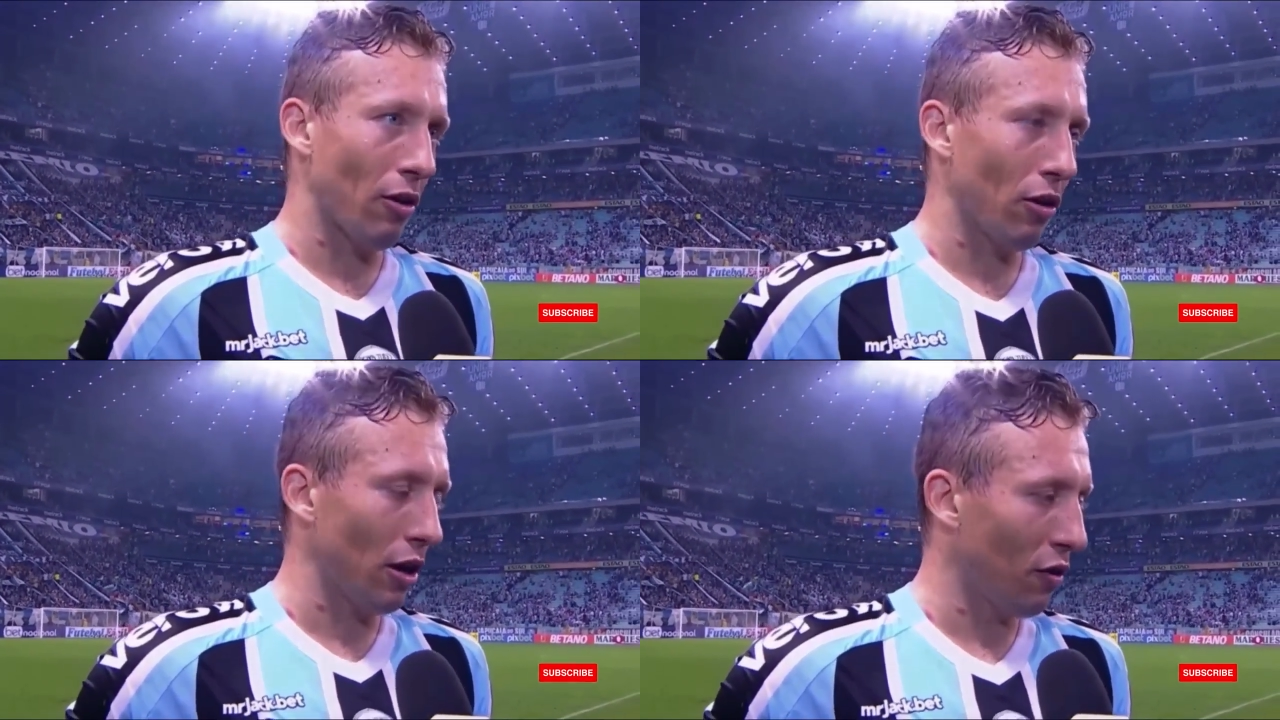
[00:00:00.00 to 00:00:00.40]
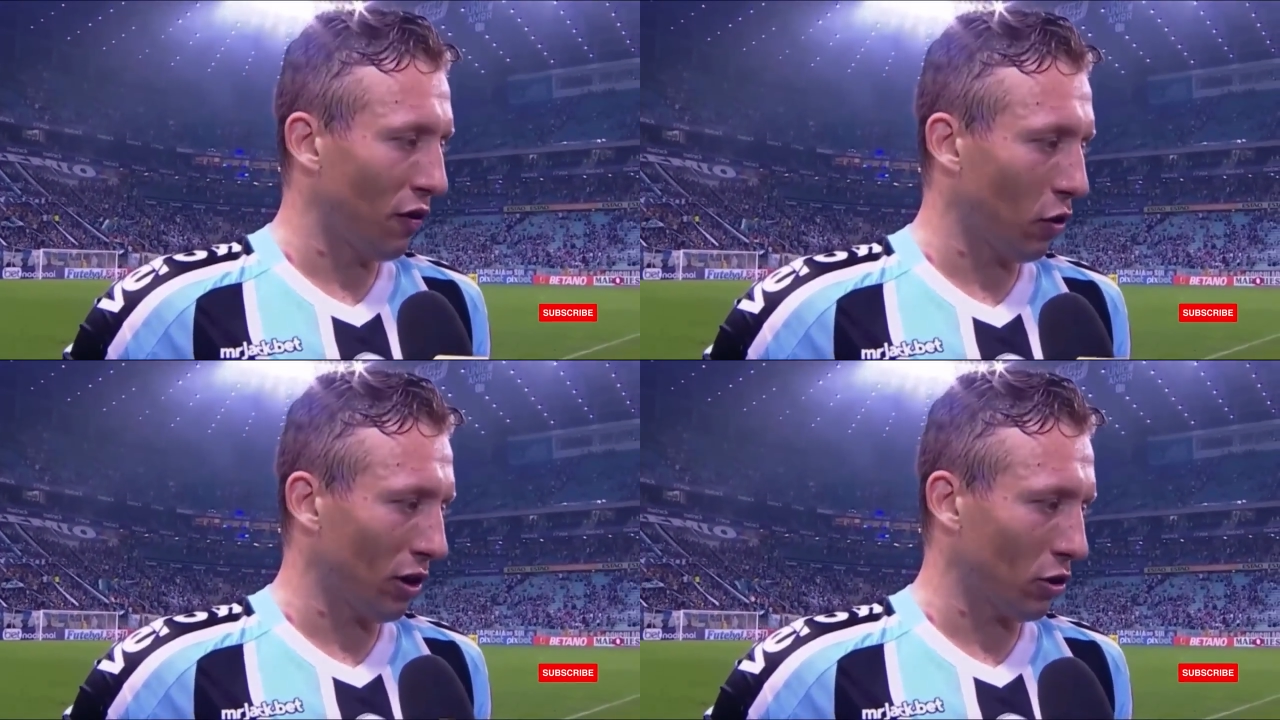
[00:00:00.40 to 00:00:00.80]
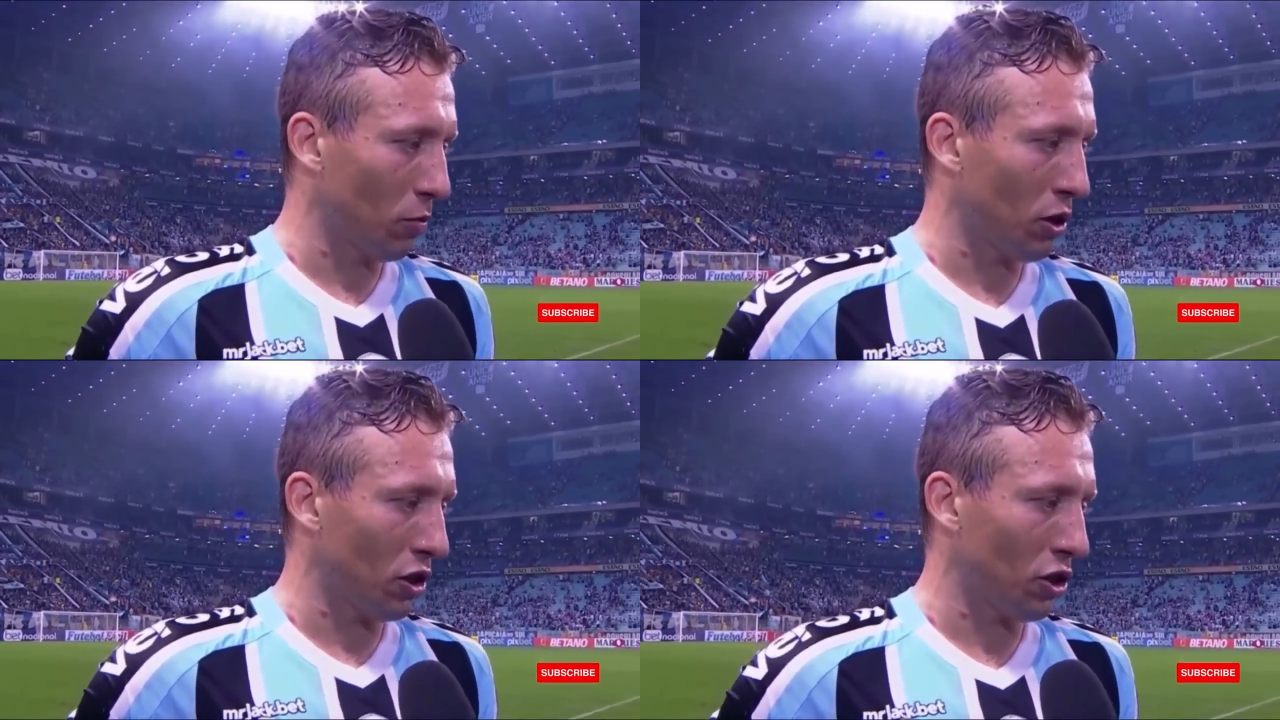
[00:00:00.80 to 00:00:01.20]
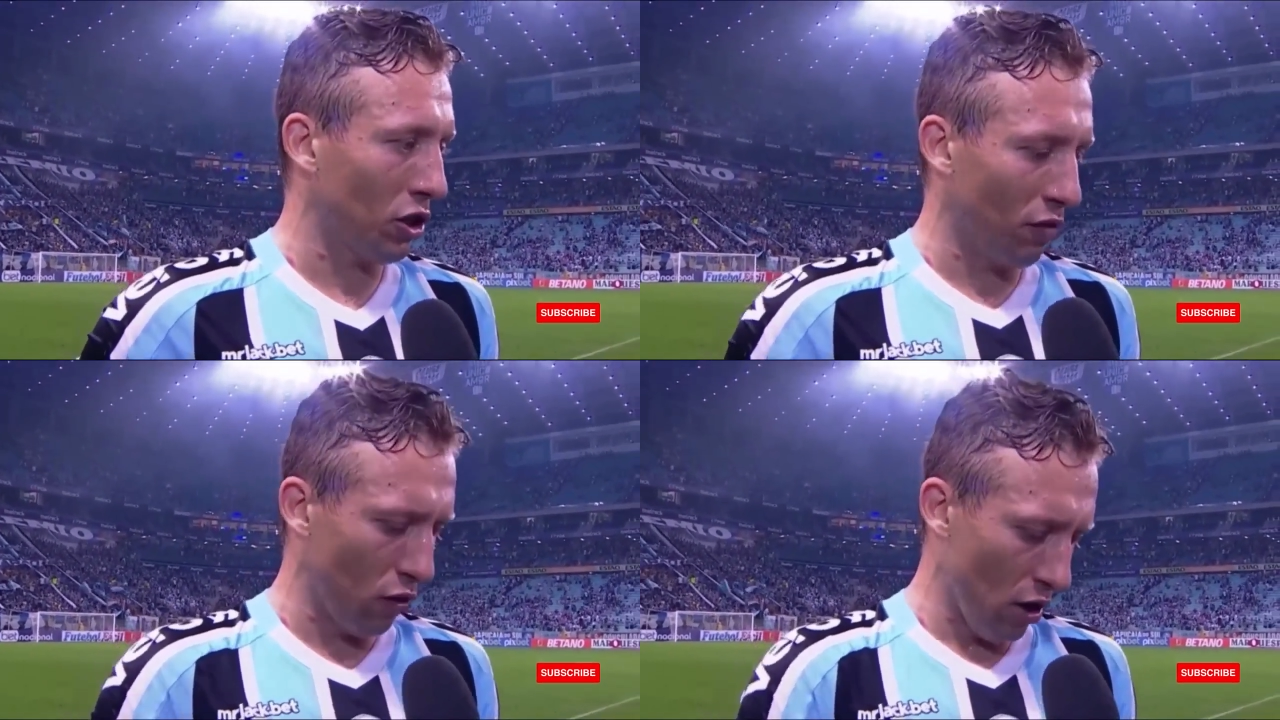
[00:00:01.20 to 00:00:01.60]
Eu vim com esse
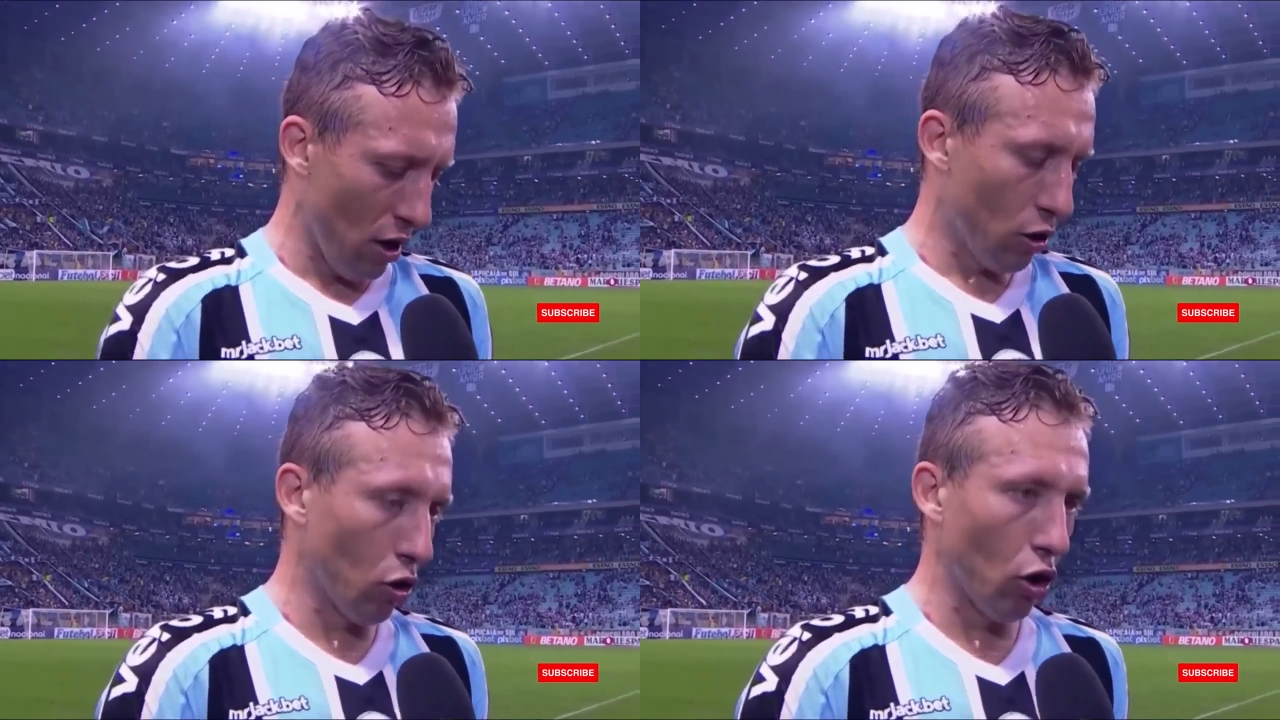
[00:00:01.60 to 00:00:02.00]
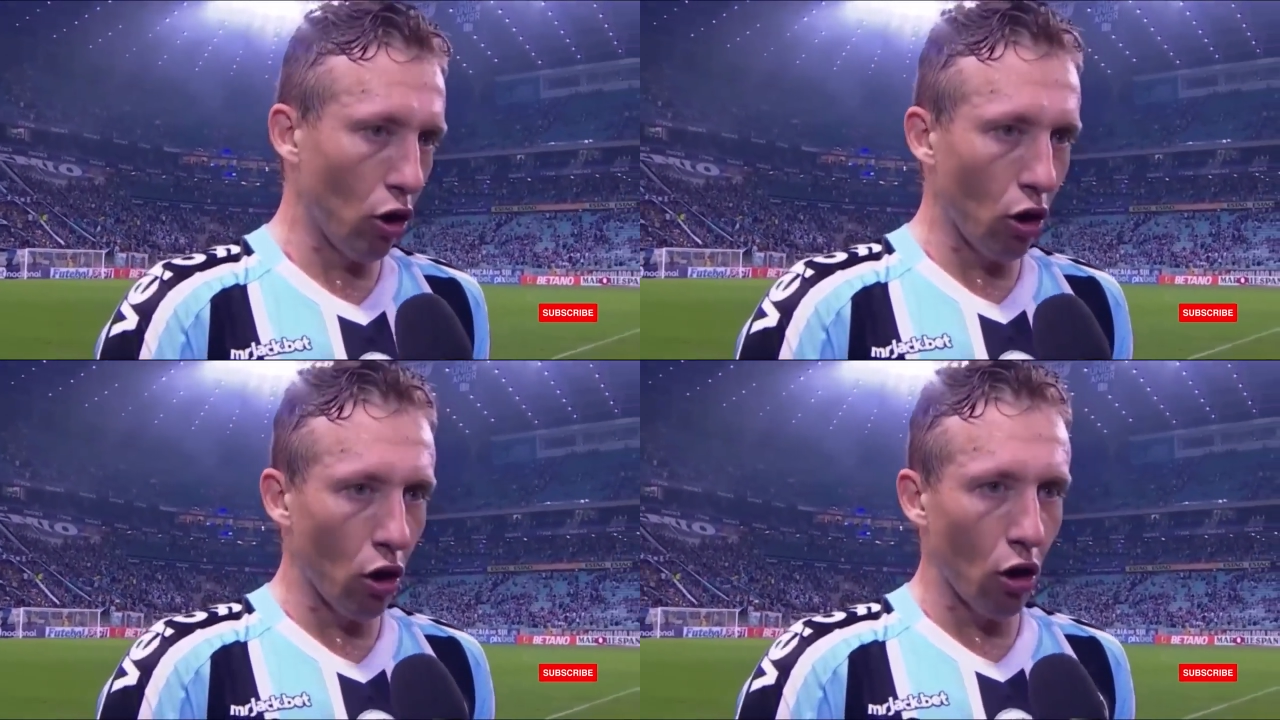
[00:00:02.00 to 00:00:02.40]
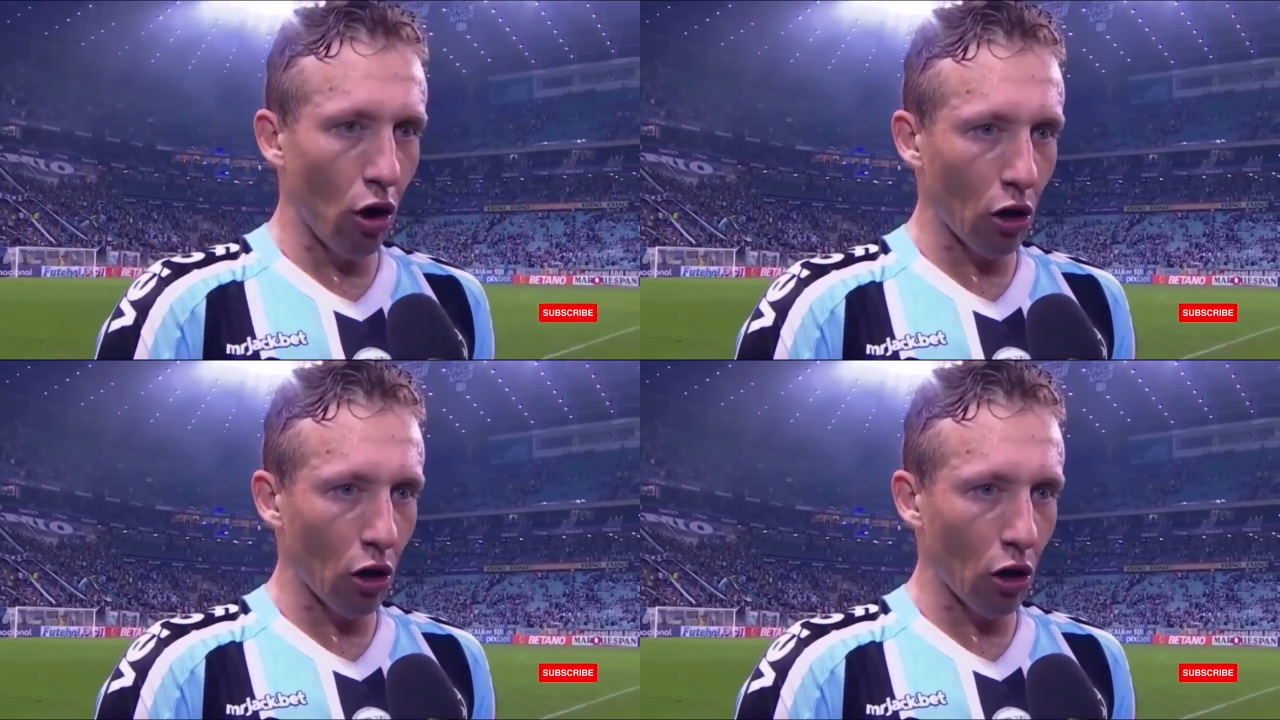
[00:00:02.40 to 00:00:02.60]
objetivo, tô,